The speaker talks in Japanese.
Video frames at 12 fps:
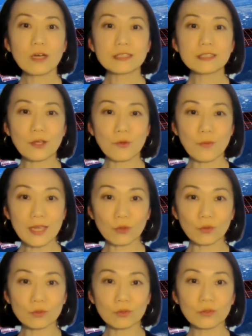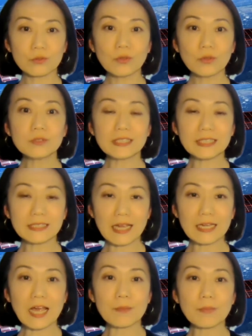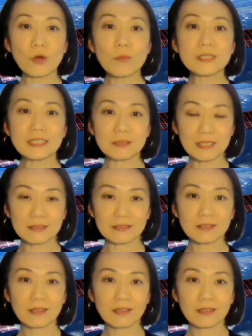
惑星フェイトンの実態解明を目指します